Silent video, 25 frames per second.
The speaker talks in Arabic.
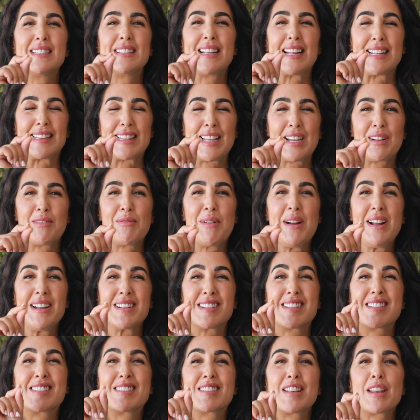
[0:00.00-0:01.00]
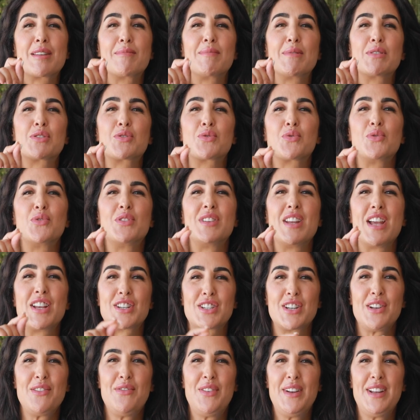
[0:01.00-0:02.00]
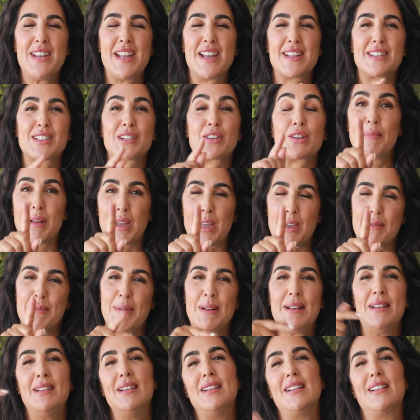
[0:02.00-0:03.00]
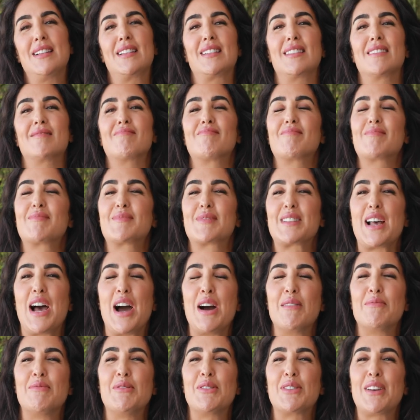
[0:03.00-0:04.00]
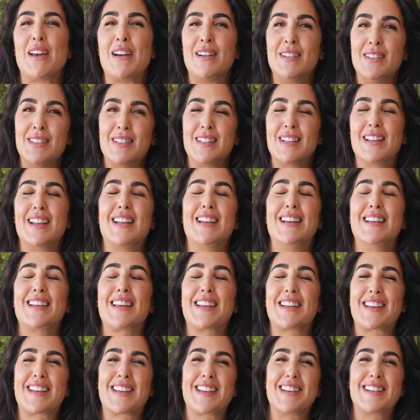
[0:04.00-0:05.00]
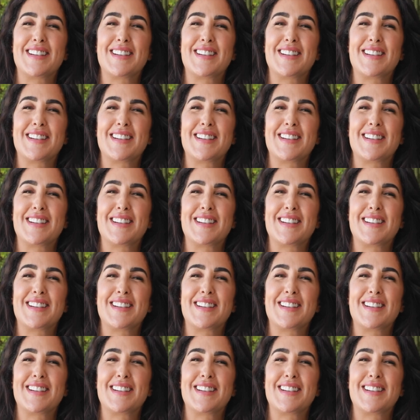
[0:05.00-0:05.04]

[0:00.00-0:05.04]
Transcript: نعطيك واحد السر باش تكون ناجح في حياتك من قبل تابونا اي لايك